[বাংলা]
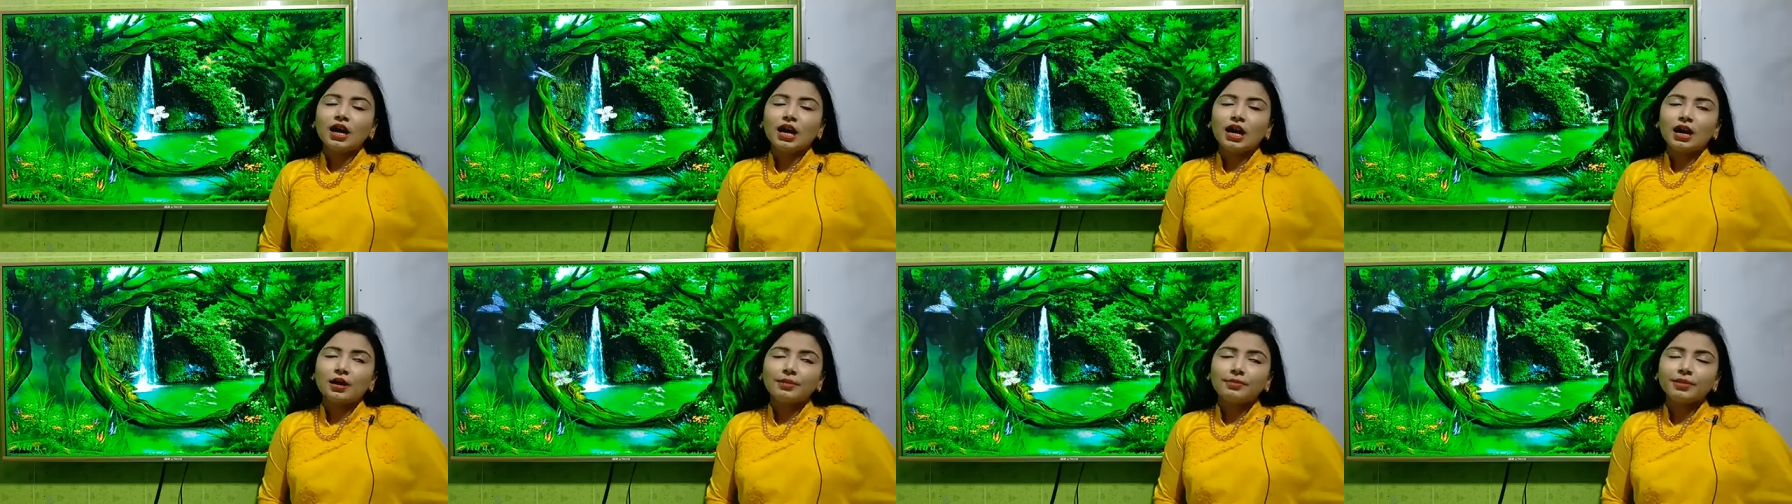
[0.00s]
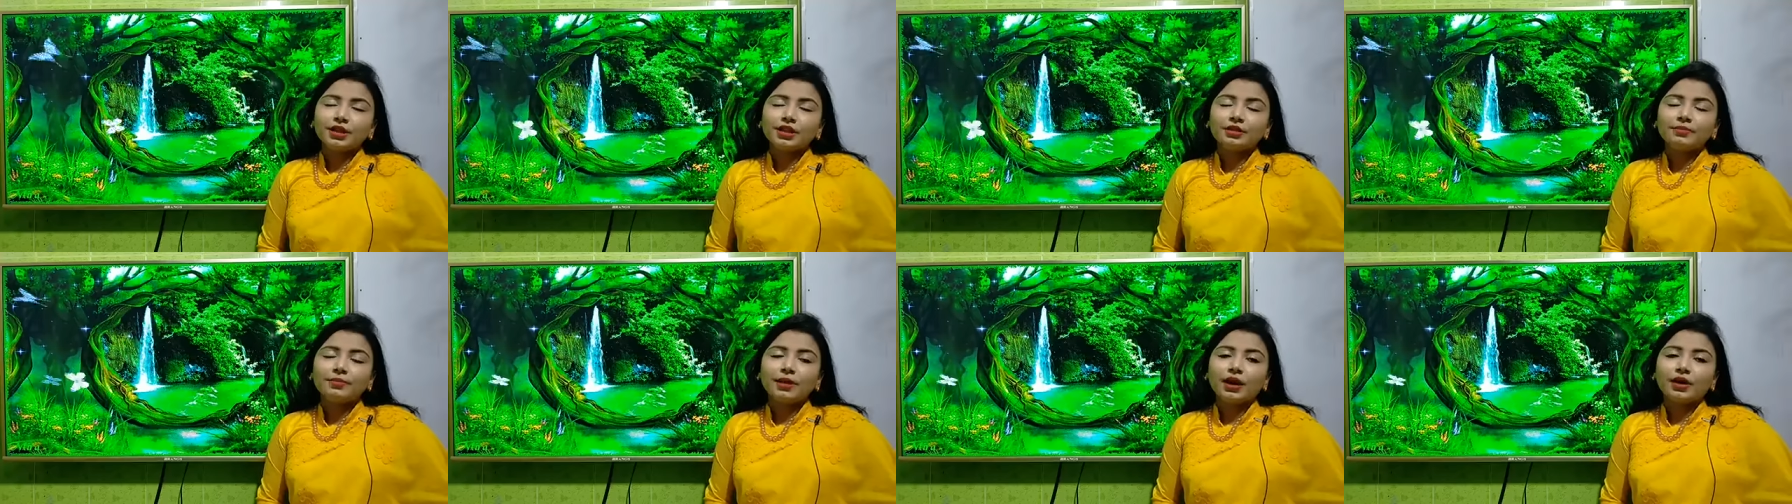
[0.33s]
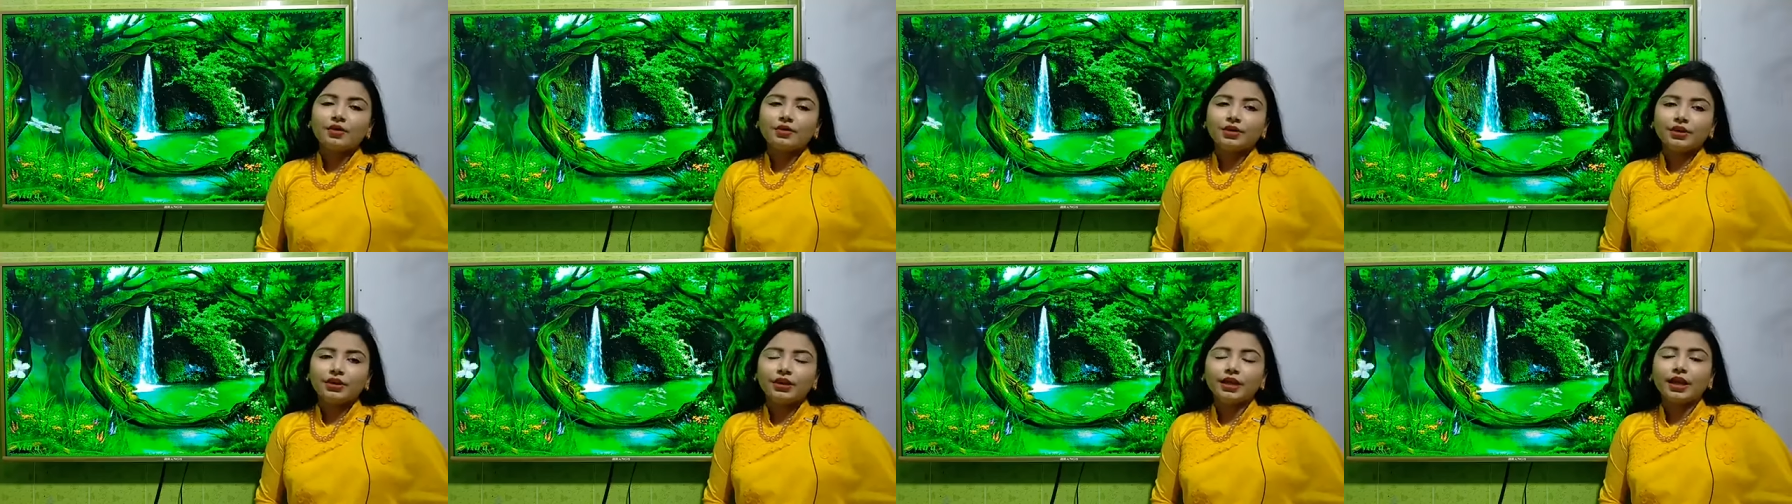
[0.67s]
আহমেদ
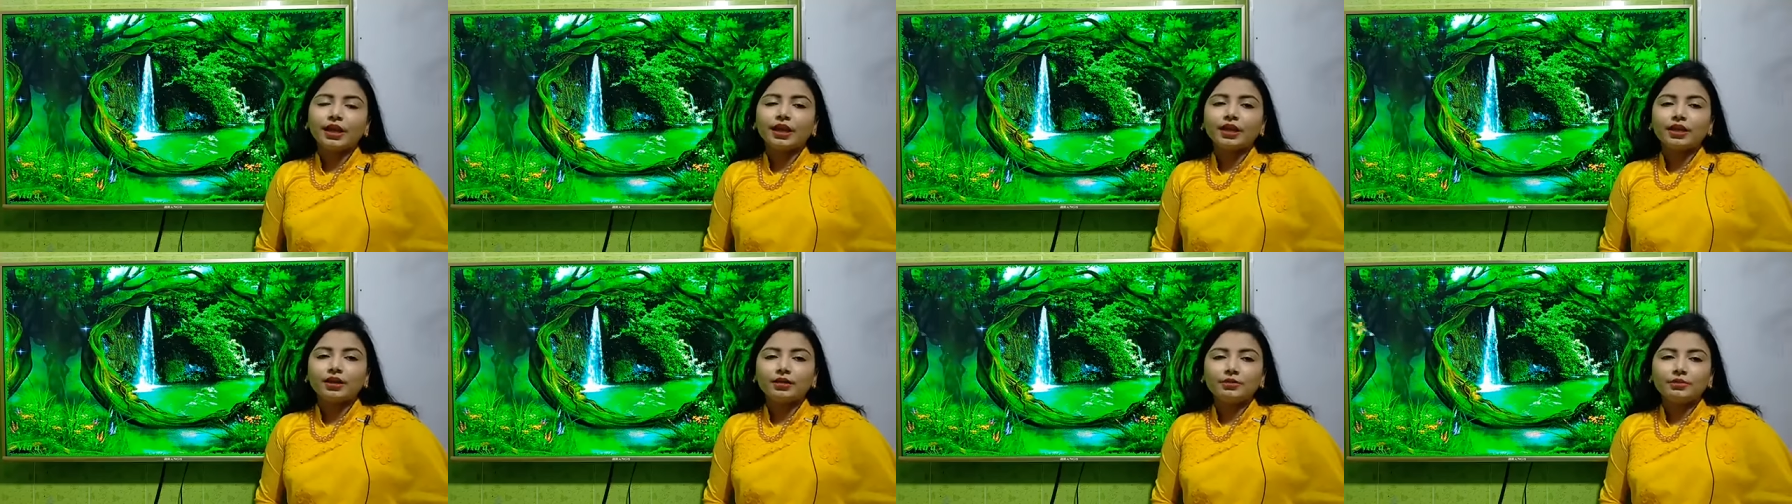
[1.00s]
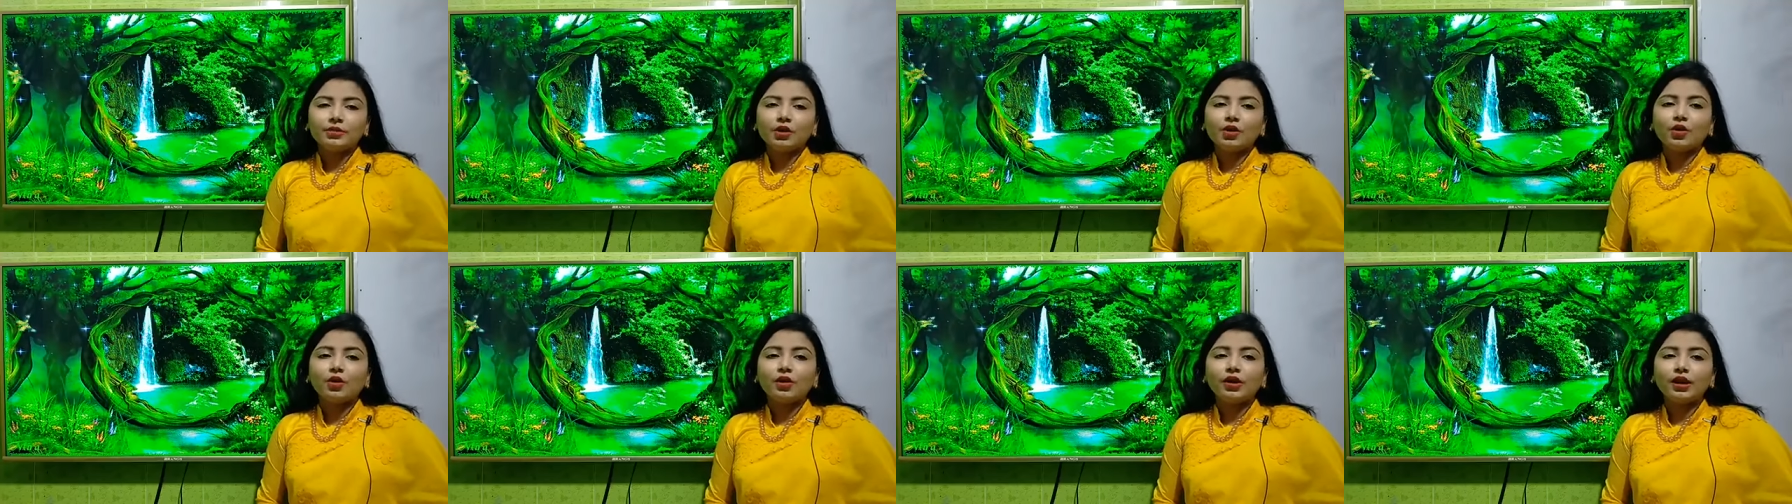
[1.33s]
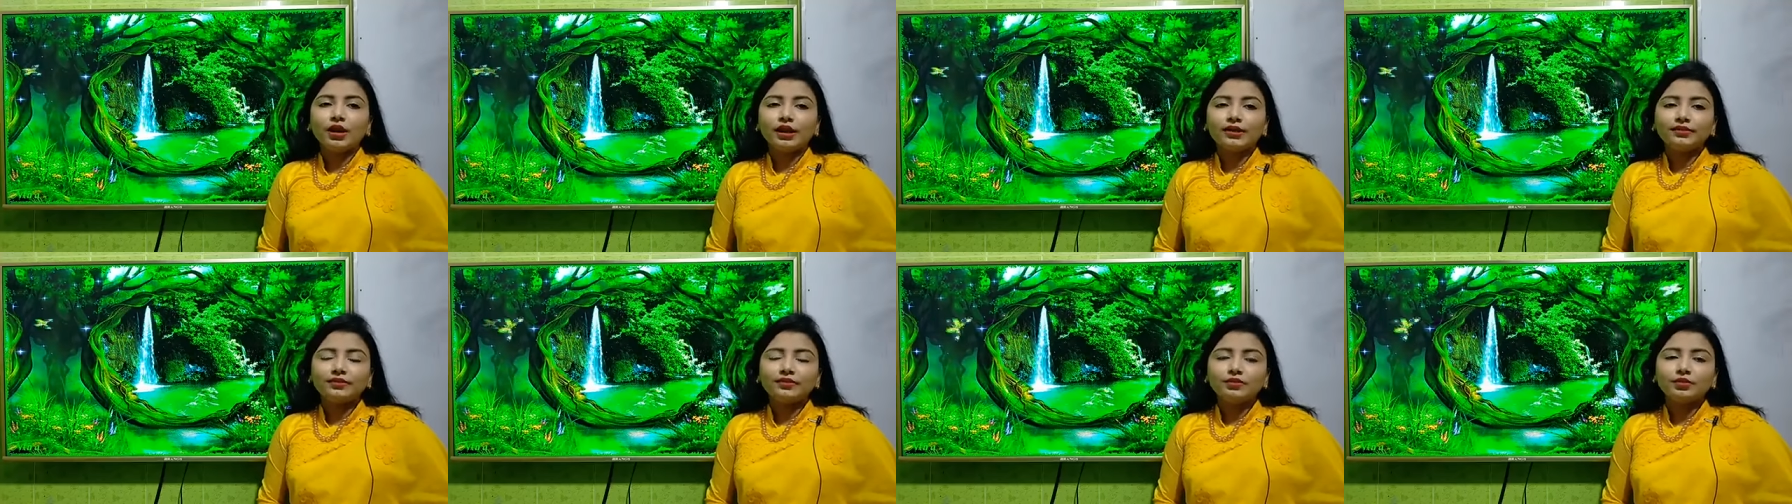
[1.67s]
বাউনি একাডেমি
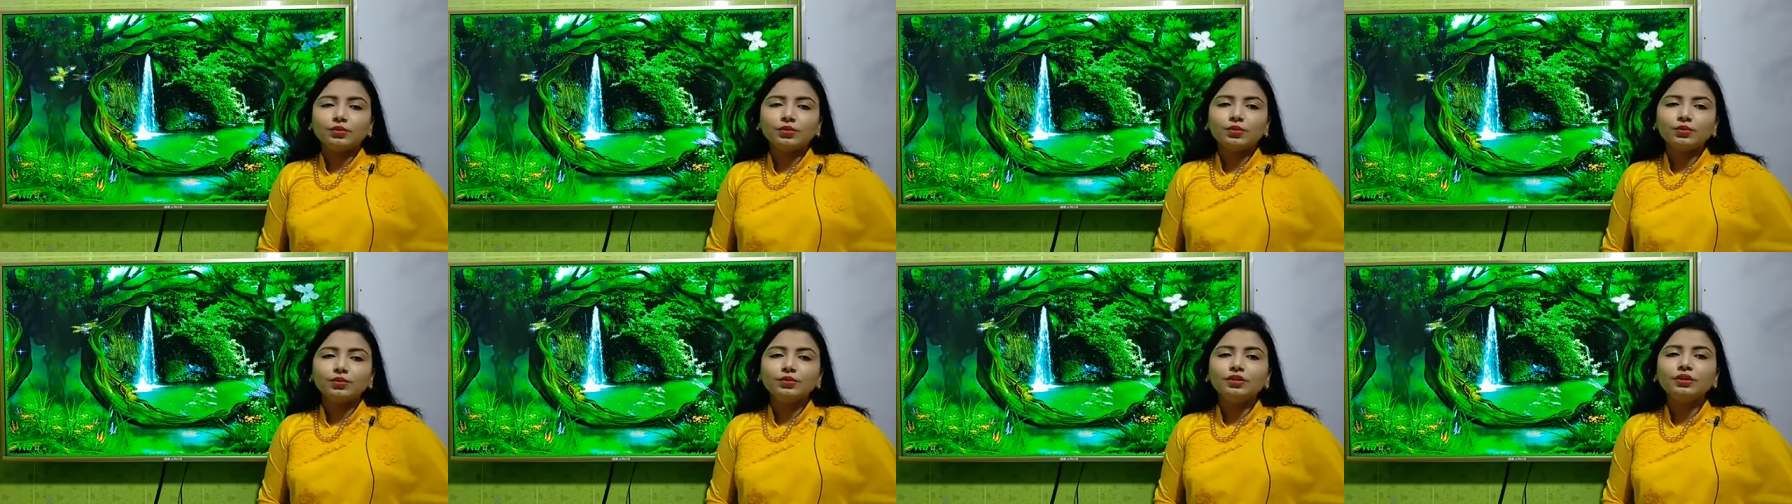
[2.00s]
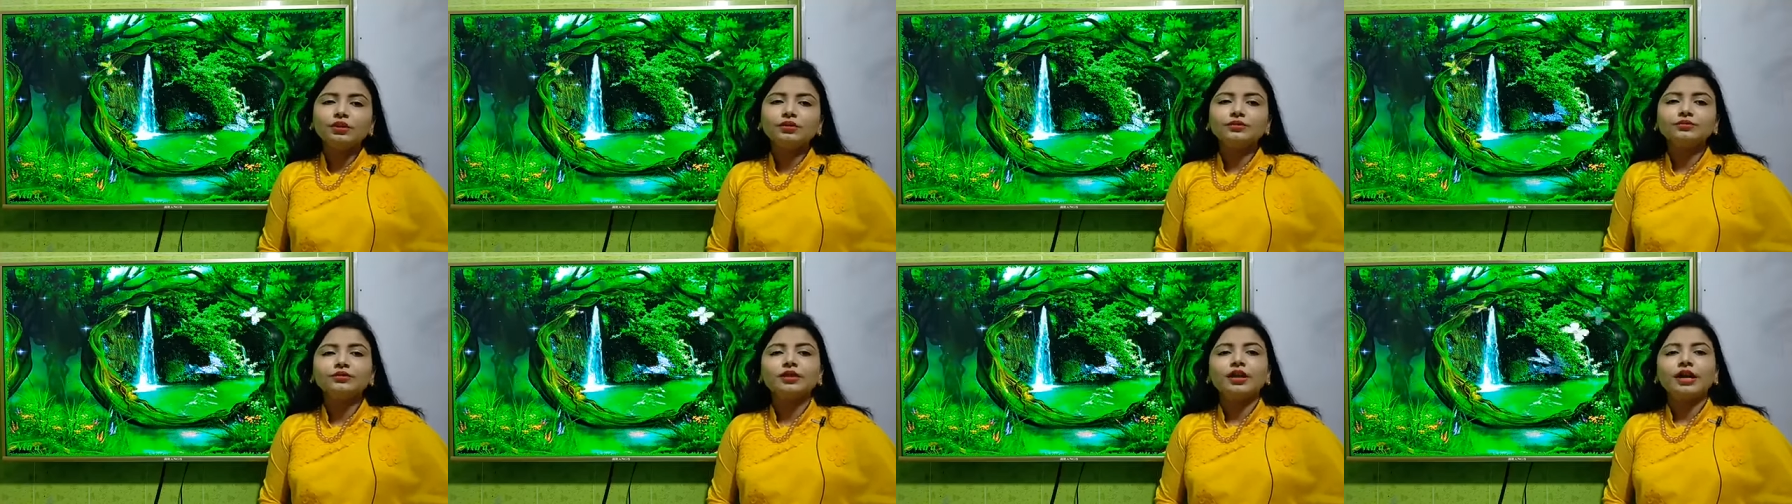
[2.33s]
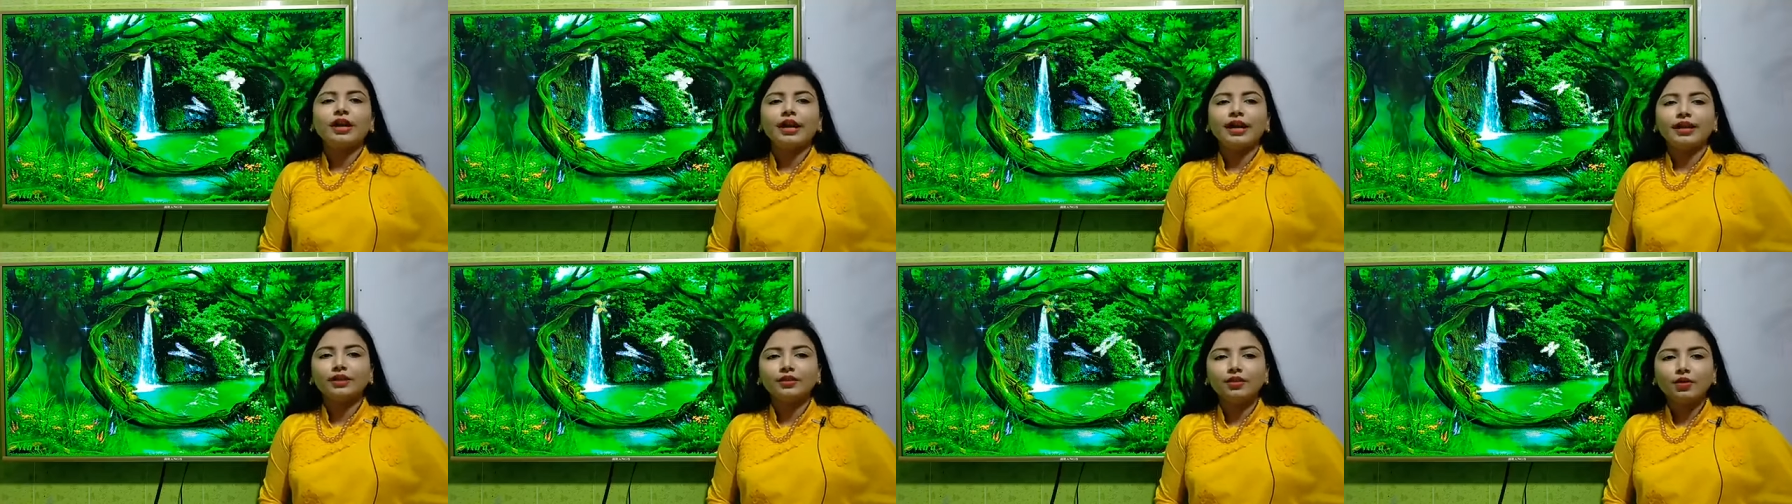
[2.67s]
অনলাইন স্কুল
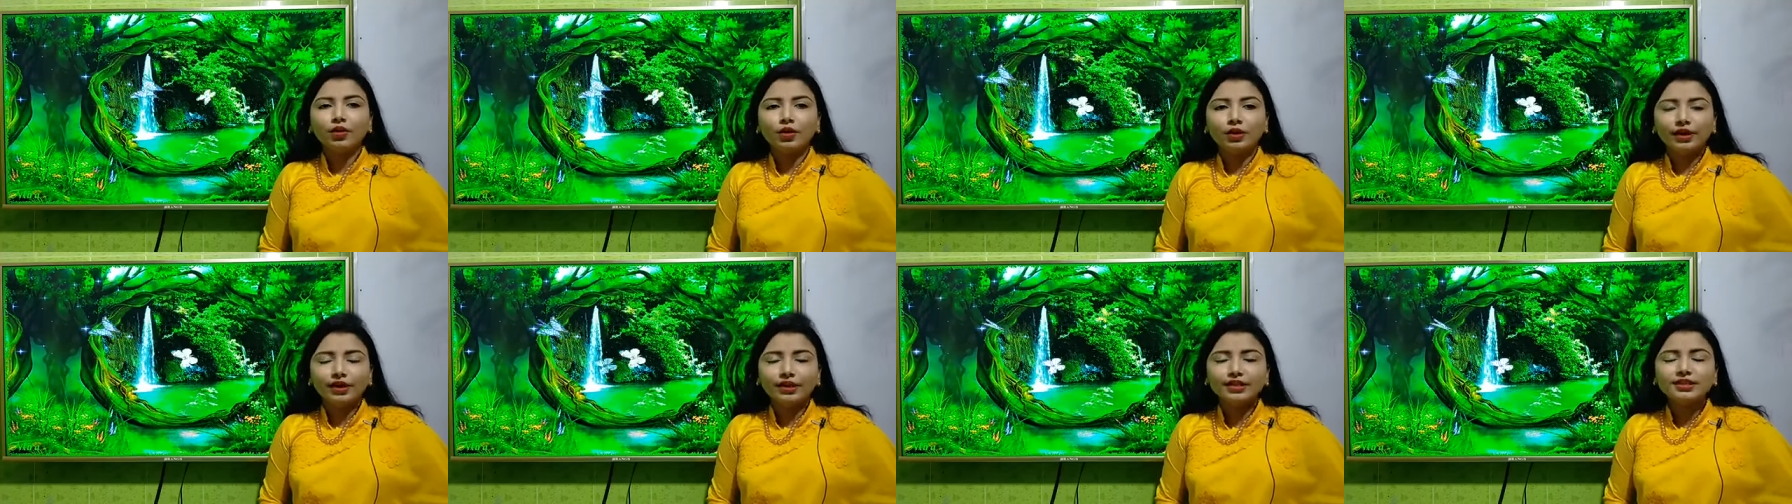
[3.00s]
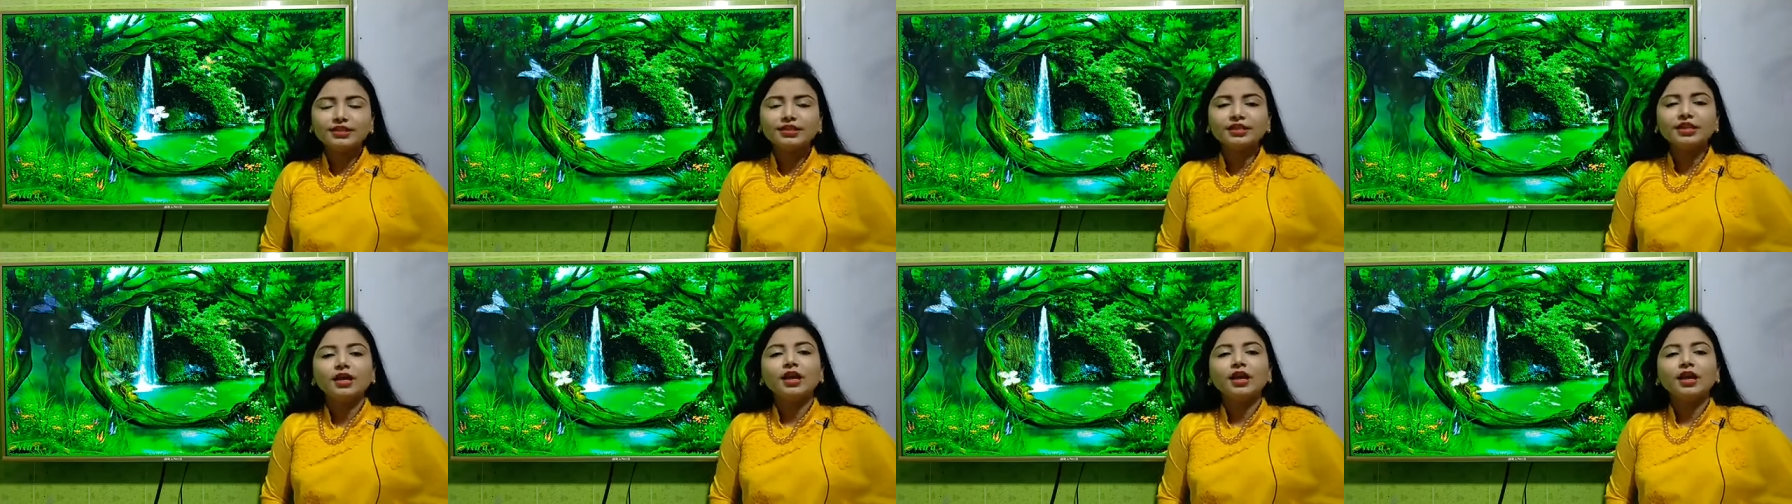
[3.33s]
অ্যান্ড কলেজ